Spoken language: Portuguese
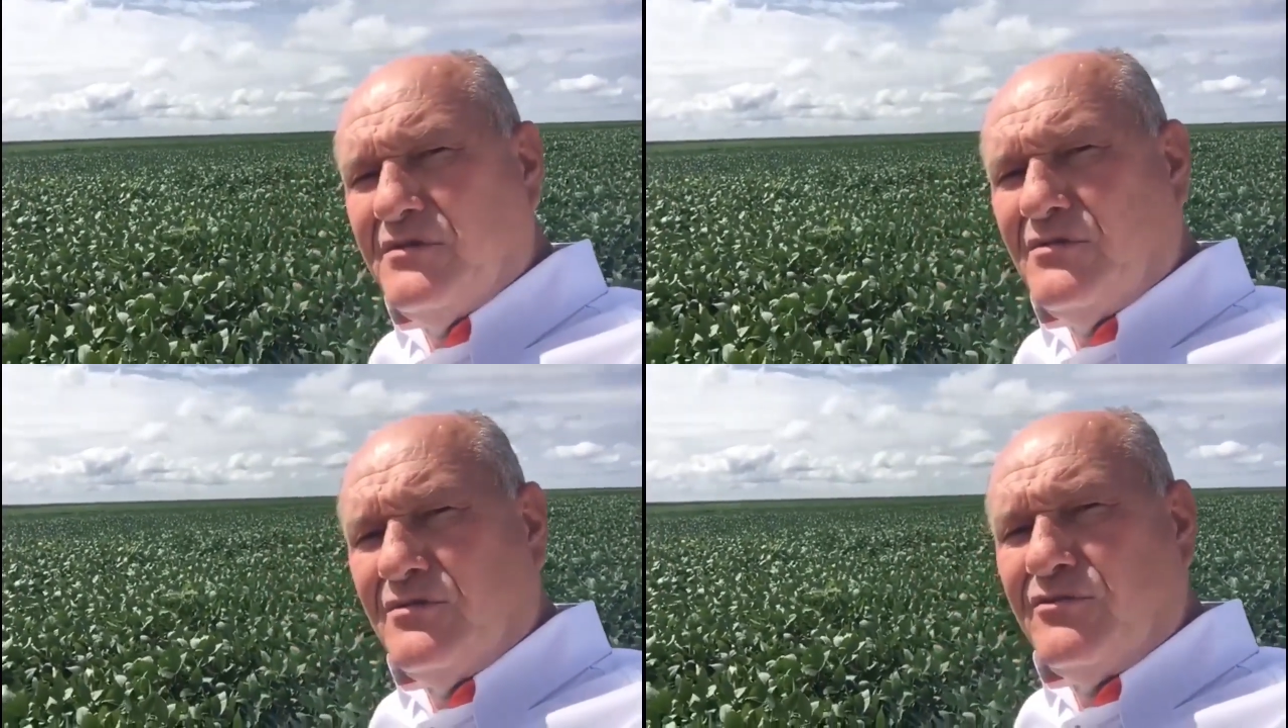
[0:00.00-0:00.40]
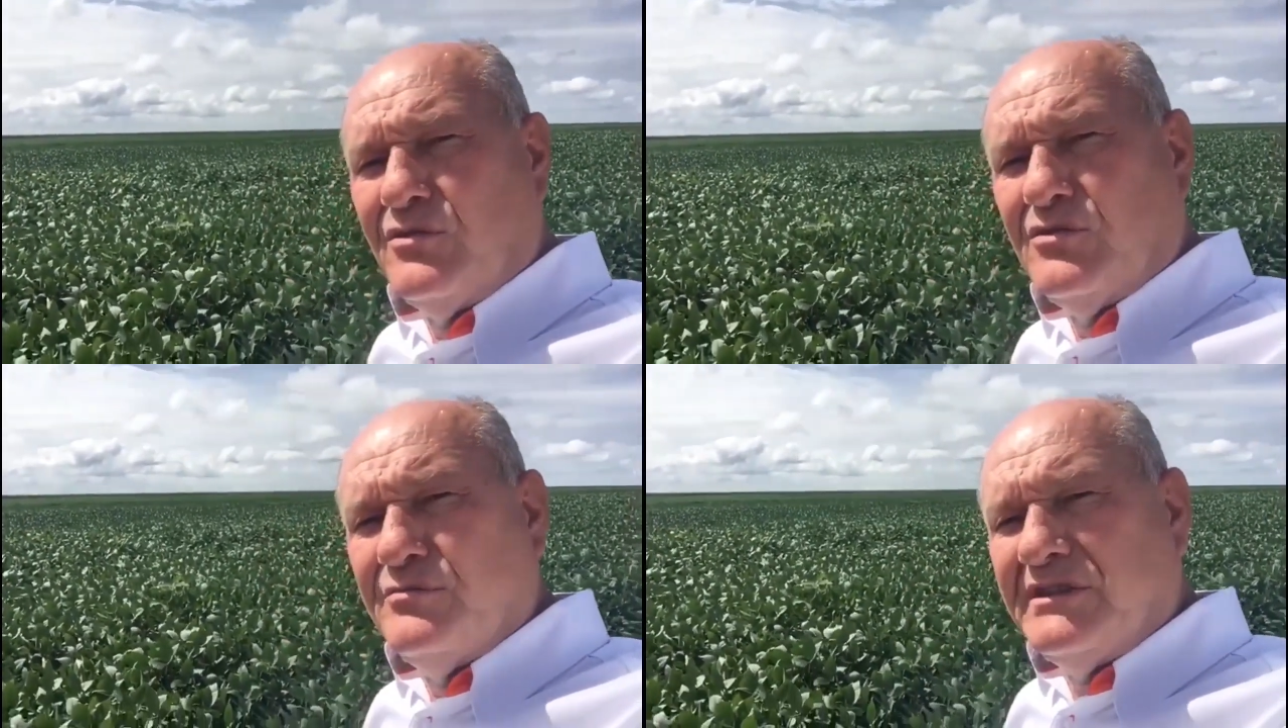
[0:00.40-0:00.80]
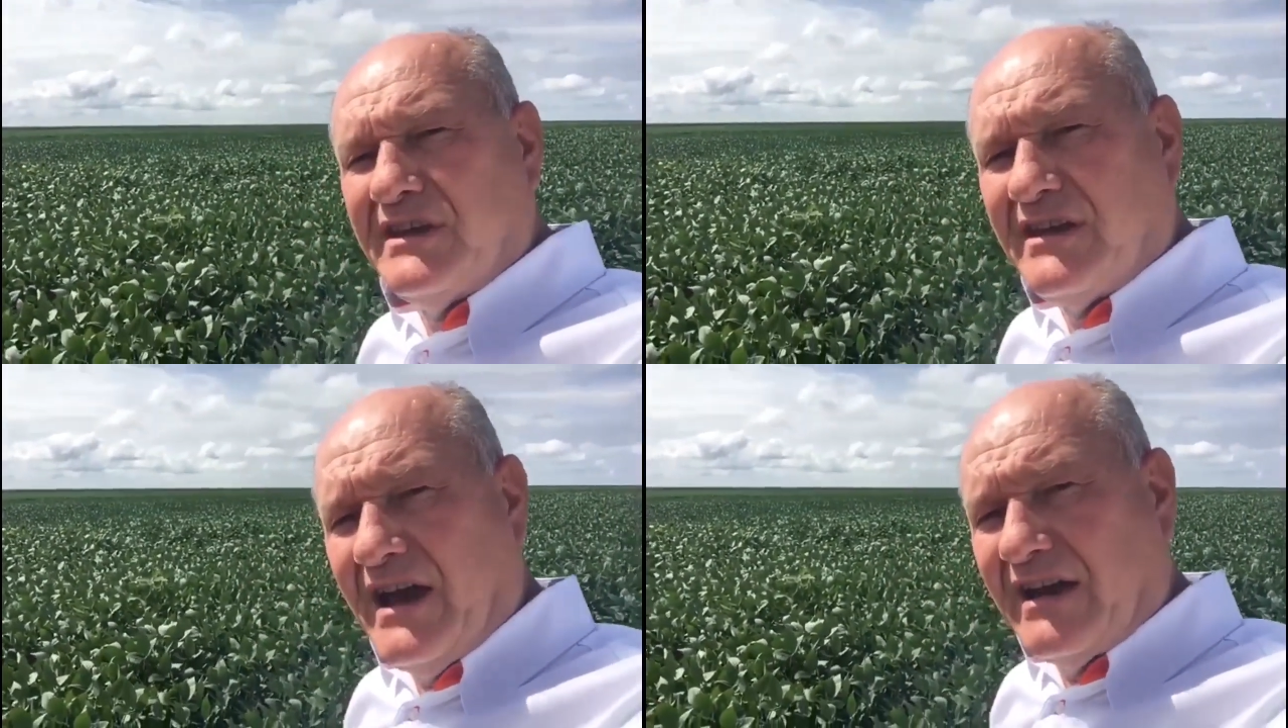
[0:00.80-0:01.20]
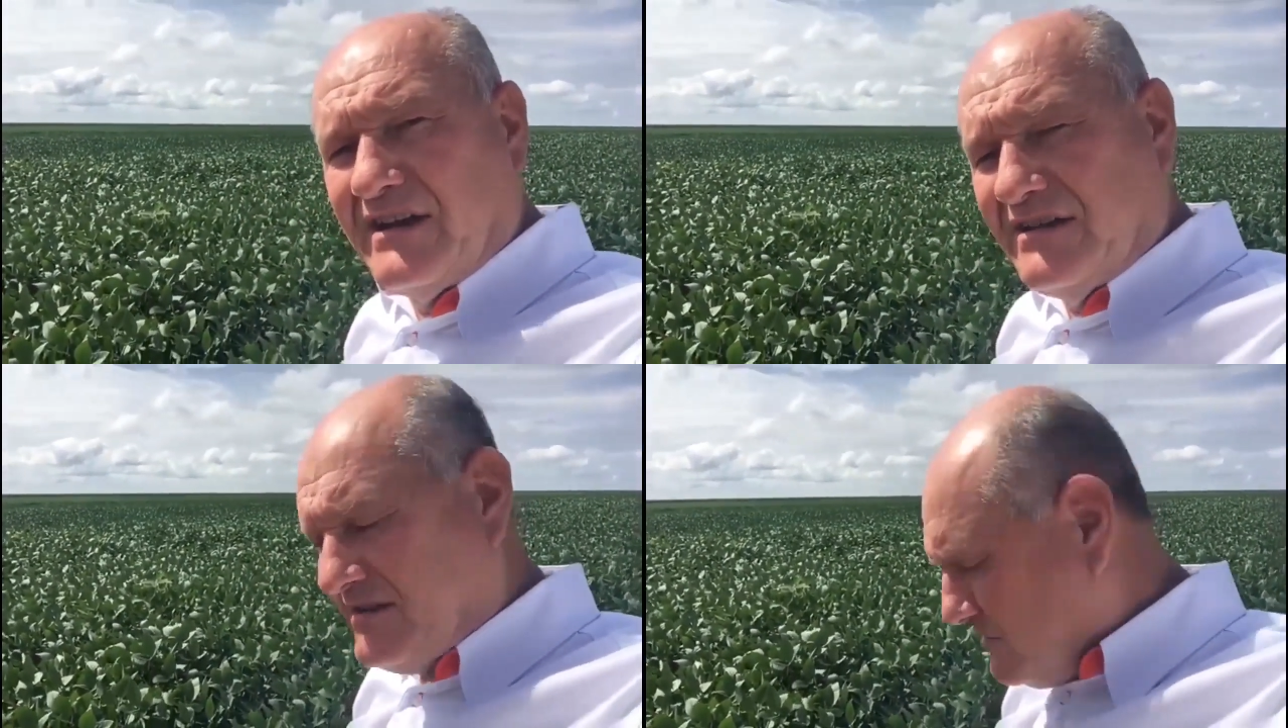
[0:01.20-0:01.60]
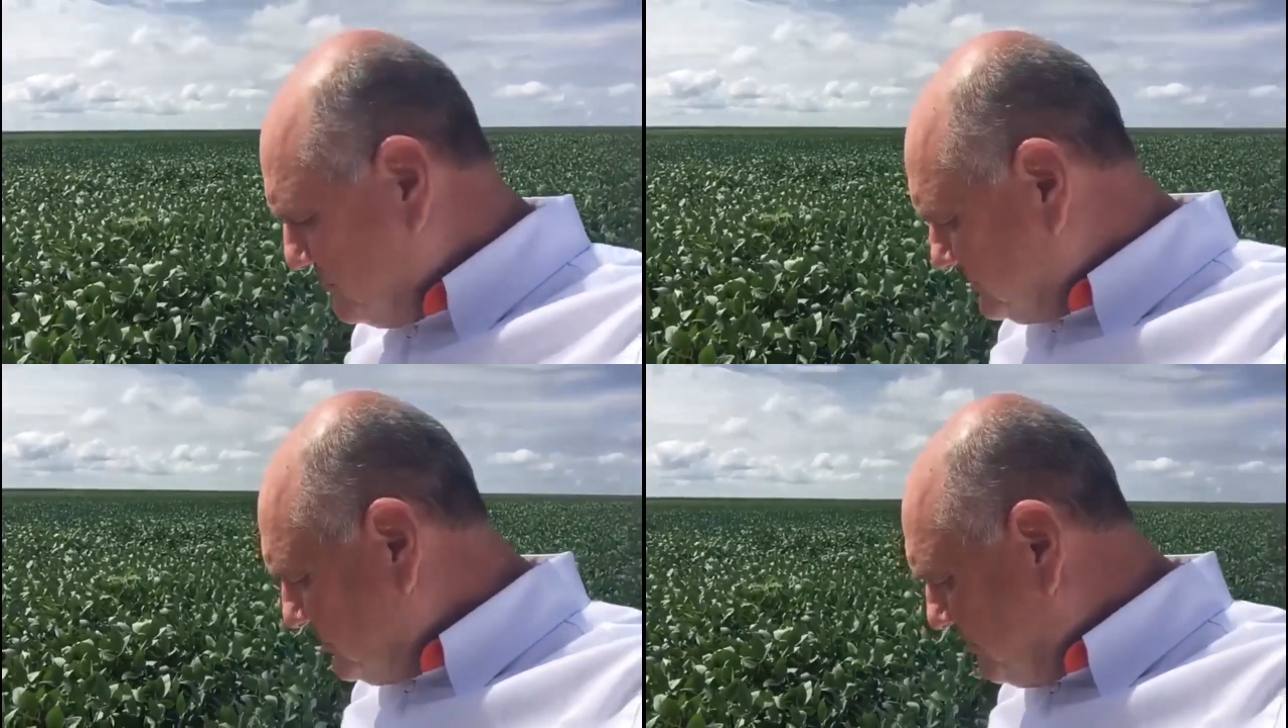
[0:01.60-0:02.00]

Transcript: e o volume de carga aí que começou a